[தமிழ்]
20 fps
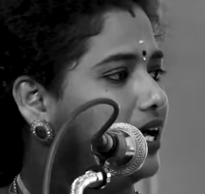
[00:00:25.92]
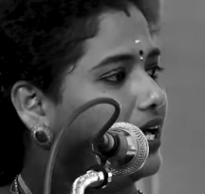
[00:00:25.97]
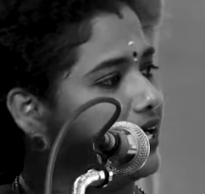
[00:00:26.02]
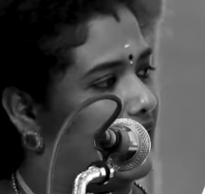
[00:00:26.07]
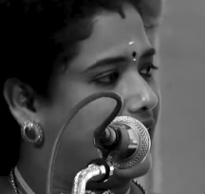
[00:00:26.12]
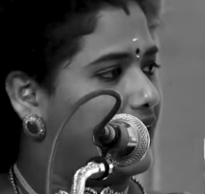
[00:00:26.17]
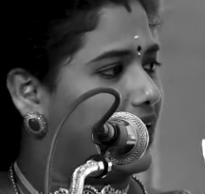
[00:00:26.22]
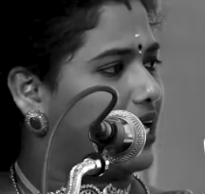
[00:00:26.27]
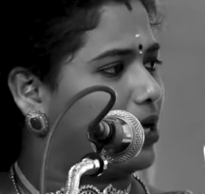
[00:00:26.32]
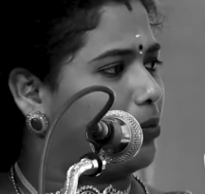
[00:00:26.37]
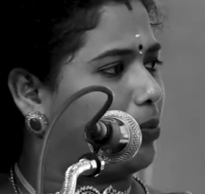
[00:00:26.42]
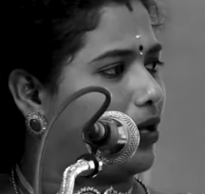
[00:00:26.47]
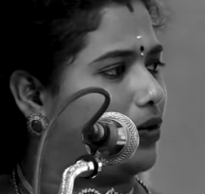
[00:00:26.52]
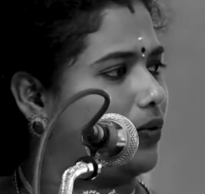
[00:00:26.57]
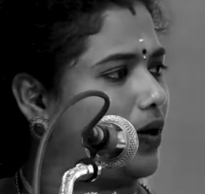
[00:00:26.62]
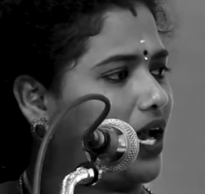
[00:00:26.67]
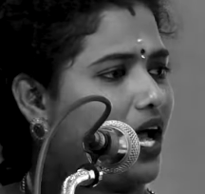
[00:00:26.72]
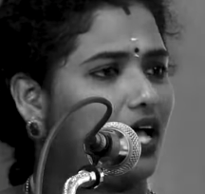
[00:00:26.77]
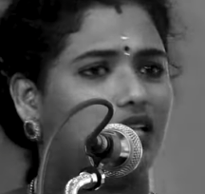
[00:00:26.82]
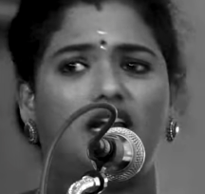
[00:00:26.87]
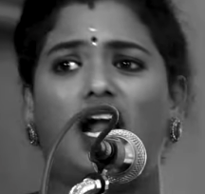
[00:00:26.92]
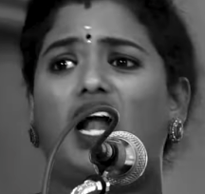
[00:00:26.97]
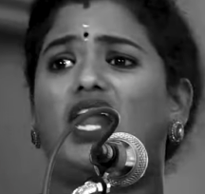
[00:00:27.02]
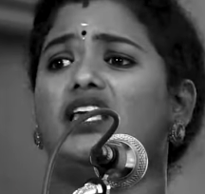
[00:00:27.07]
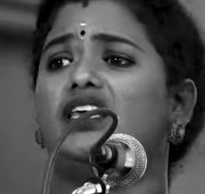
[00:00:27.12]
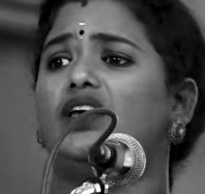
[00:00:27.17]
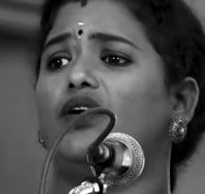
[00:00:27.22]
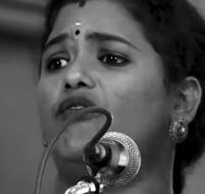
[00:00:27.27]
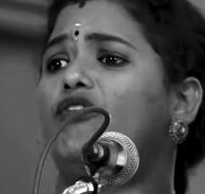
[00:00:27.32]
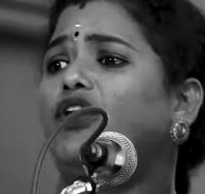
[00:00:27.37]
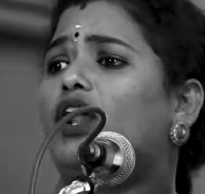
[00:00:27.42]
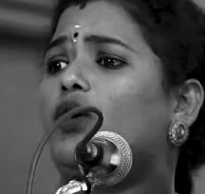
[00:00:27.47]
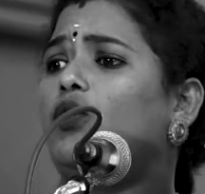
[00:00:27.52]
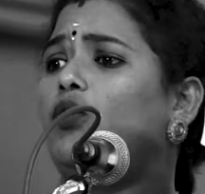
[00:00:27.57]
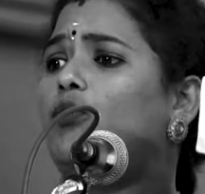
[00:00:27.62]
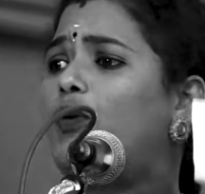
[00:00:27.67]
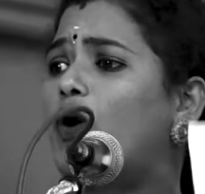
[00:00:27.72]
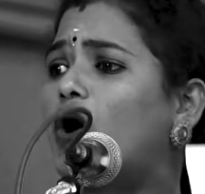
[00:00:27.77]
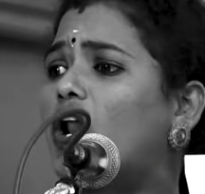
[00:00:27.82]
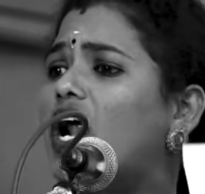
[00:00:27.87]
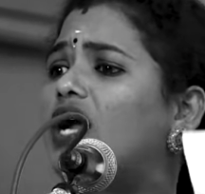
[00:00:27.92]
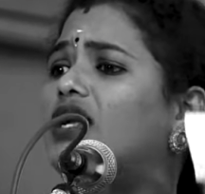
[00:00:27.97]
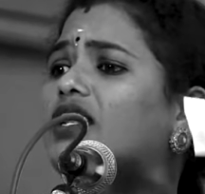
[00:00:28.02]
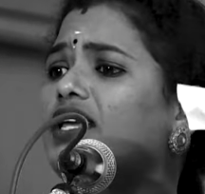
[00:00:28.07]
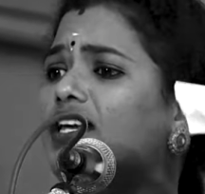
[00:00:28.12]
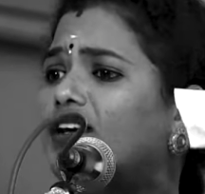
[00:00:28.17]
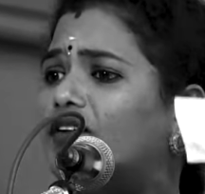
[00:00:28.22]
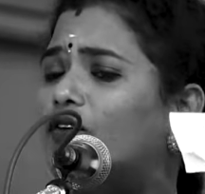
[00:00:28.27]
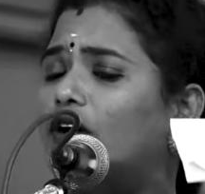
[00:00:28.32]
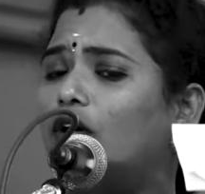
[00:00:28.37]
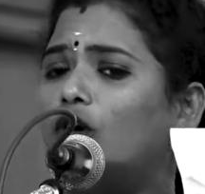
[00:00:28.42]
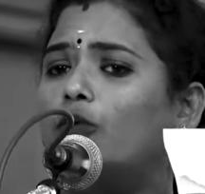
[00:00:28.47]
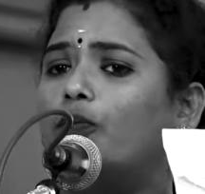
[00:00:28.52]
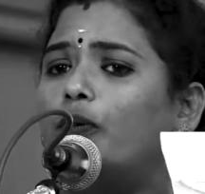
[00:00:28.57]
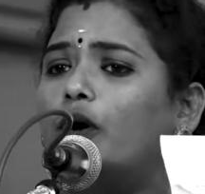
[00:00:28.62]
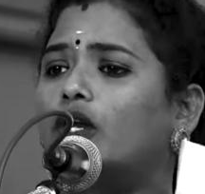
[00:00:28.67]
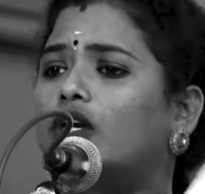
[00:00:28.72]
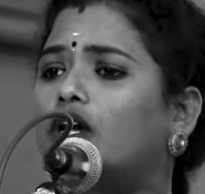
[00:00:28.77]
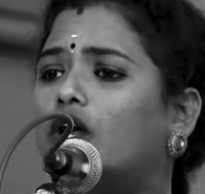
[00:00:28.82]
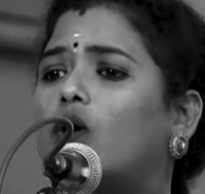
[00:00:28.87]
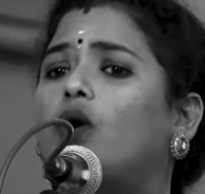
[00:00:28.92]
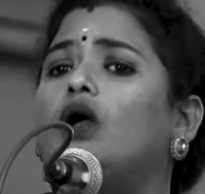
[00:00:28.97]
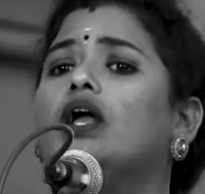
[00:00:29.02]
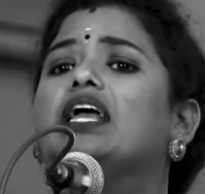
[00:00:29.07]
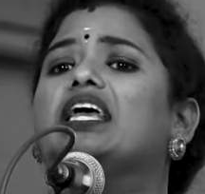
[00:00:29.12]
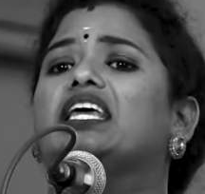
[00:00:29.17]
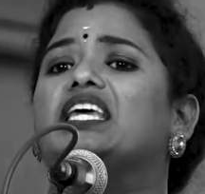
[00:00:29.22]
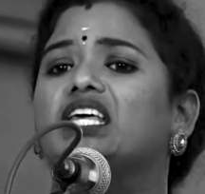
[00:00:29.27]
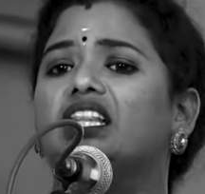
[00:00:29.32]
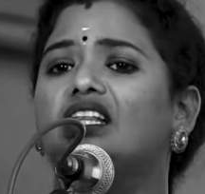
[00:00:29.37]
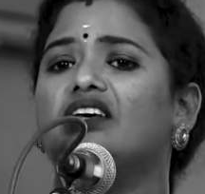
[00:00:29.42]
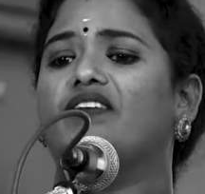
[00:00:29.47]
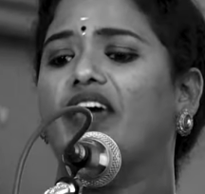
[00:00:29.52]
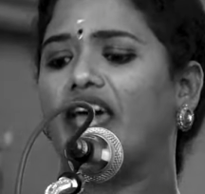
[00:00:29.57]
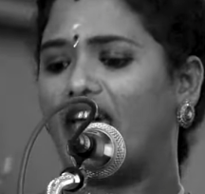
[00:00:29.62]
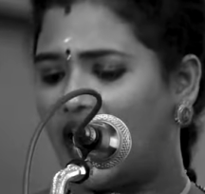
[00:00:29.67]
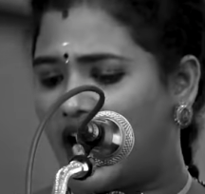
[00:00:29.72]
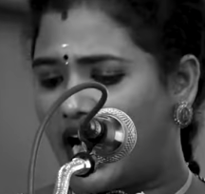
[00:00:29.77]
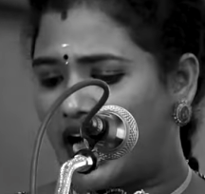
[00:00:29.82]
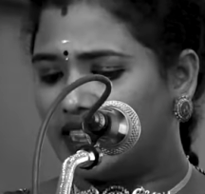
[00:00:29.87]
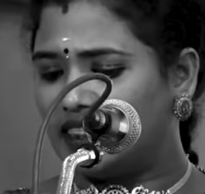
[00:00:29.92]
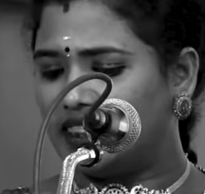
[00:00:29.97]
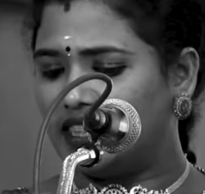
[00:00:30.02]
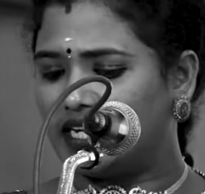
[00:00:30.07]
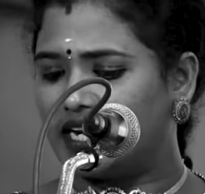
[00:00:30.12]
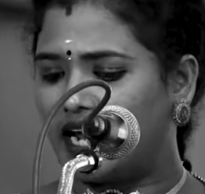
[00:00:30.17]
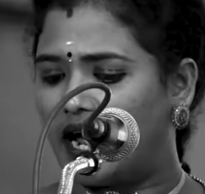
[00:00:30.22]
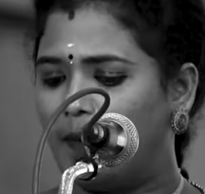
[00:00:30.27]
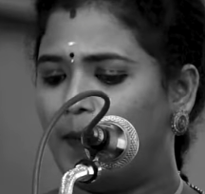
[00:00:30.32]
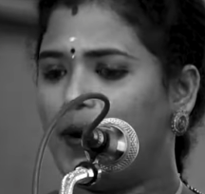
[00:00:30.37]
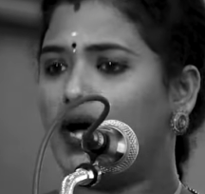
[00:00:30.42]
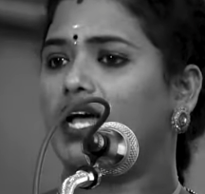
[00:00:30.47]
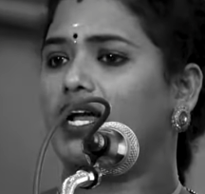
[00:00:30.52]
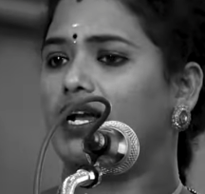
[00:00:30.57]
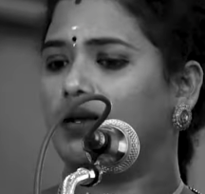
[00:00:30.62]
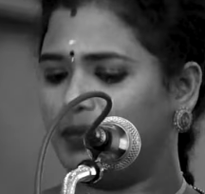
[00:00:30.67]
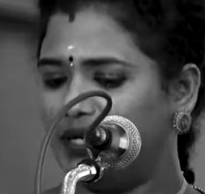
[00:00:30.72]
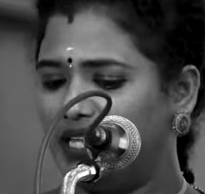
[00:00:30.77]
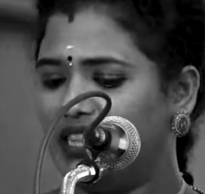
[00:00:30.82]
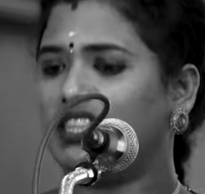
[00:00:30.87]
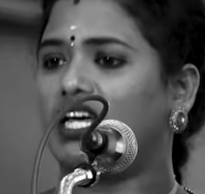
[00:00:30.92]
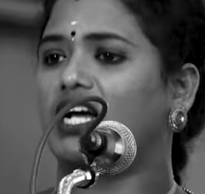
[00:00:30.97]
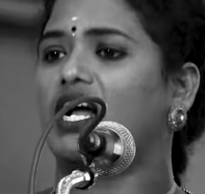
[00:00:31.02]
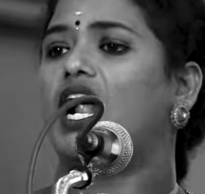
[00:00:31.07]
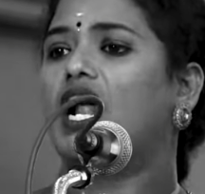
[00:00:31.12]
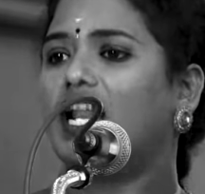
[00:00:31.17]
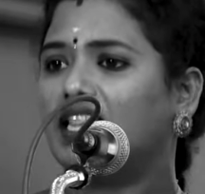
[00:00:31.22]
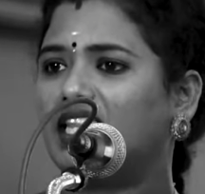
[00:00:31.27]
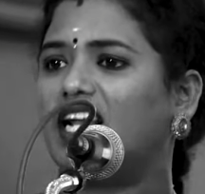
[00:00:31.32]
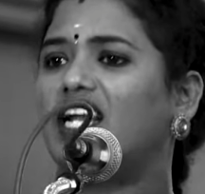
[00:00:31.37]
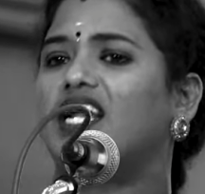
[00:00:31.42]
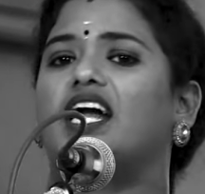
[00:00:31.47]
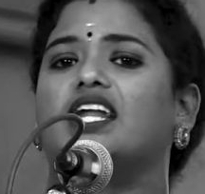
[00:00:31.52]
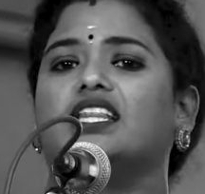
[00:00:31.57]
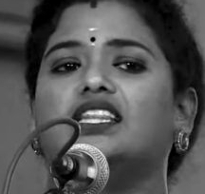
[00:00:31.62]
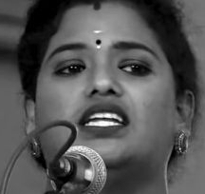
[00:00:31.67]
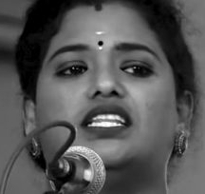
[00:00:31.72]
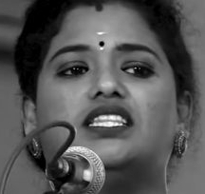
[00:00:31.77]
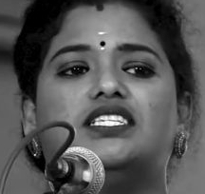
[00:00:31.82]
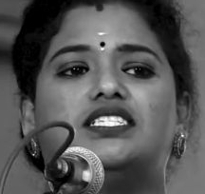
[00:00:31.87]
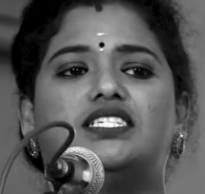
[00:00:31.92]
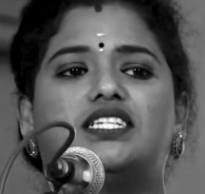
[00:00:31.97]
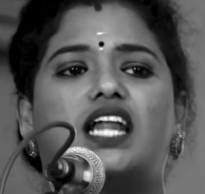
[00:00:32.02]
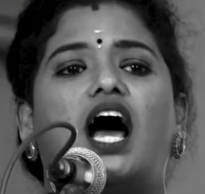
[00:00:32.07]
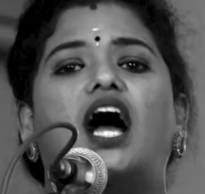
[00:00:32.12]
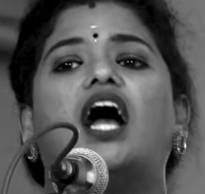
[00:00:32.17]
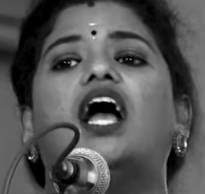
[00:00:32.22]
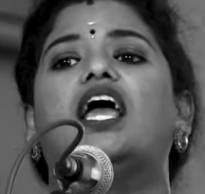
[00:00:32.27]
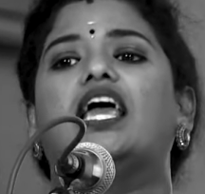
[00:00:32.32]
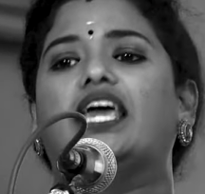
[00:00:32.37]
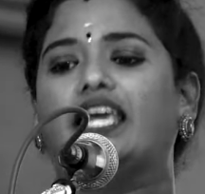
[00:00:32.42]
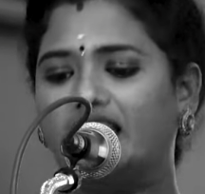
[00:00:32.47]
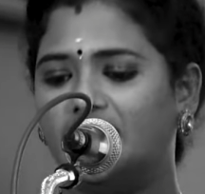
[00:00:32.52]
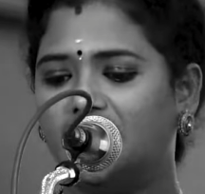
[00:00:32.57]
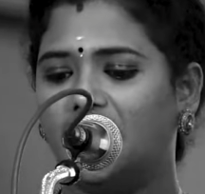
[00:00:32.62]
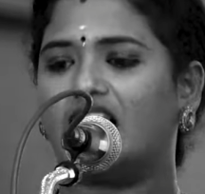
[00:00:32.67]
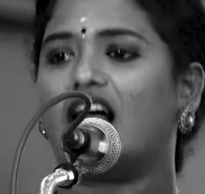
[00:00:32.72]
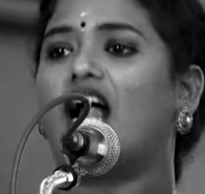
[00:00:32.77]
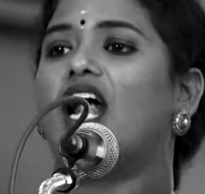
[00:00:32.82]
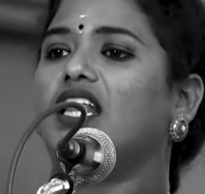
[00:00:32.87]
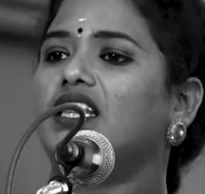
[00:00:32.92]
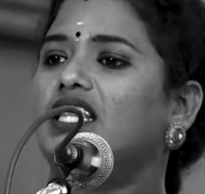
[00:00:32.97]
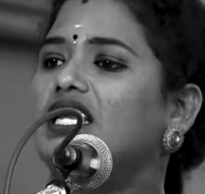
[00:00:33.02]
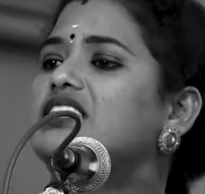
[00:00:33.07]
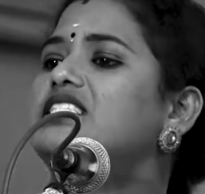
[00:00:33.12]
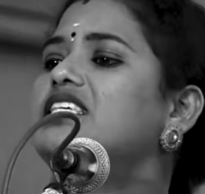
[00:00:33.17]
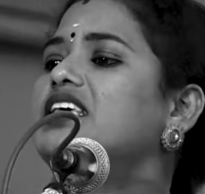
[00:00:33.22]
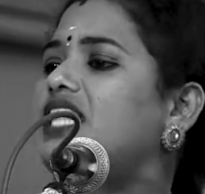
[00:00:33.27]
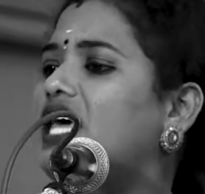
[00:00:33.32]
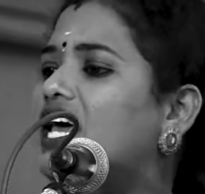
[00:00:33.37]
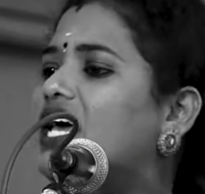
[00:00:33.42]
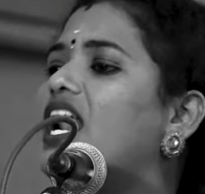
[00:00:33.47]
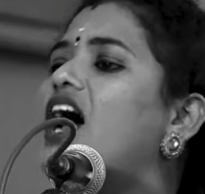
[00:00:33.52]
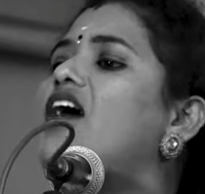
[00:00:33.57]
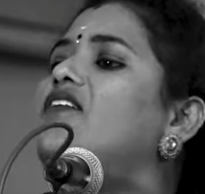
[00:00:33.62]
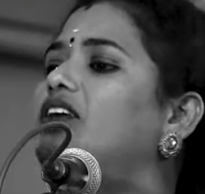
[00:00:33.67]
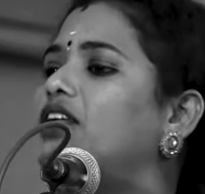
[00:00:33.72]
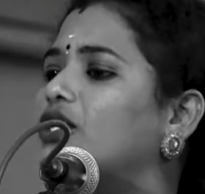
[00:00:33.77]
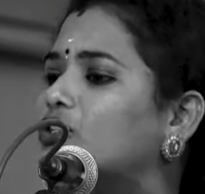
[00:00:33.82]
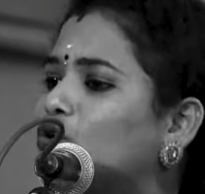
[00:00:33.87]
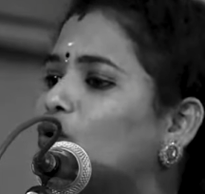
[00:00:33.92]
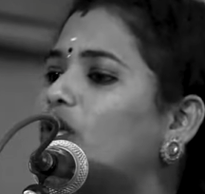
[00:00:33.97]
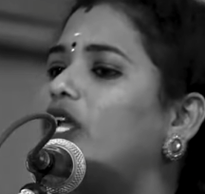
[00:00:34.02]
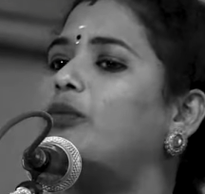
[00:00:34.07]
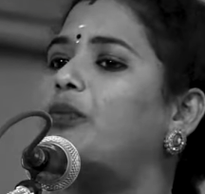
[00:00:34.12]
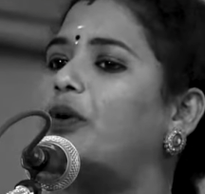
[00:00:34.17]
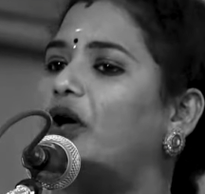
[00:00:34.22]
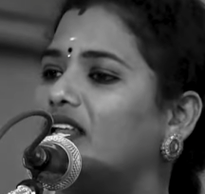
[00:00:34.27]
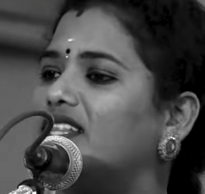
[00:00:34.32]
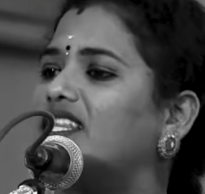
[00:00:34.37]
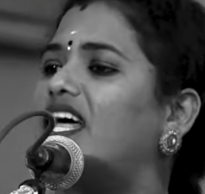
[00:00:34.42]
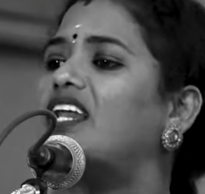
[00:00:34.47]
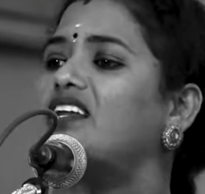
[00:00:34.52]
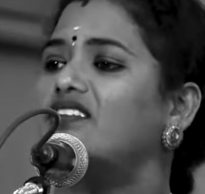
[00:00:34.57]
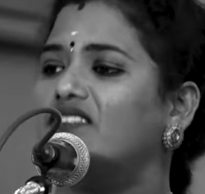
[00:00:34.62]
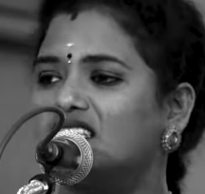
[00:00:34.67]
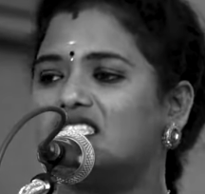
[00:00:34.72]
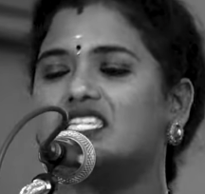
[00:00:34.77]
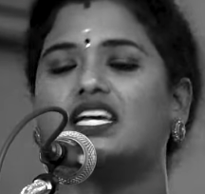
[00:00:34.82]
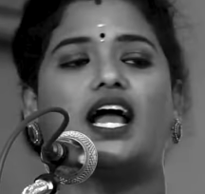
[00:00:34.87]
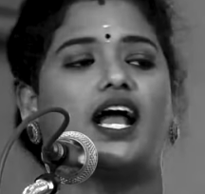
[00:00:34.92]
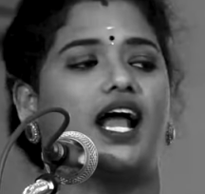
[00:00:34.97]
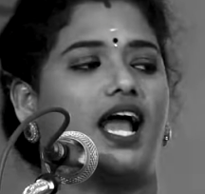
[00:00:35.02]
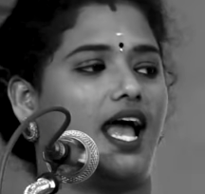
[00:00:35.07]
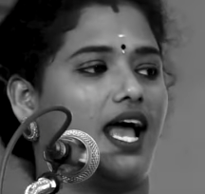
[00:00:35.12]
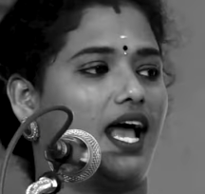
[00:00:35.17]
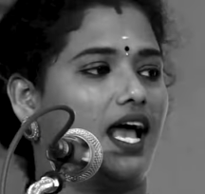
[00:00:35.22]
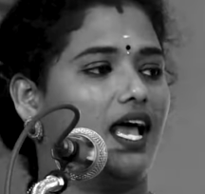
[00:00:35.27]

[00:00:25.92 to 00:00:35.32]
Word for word: இலங்கைக்கு போயிடுவார் அதனால எவ்வளவு போராட்டம் எவ்வளவு போர்க்களம் இதுவே அந்த ராமாயணம் இந்த காலத்துல நடந்துருந்துச்சுன்னா இந்த காலத்துல சீதையை ராவணன் தூக்கிட்டு போயிருந்தாருன்னு வச்சுக்கோங்க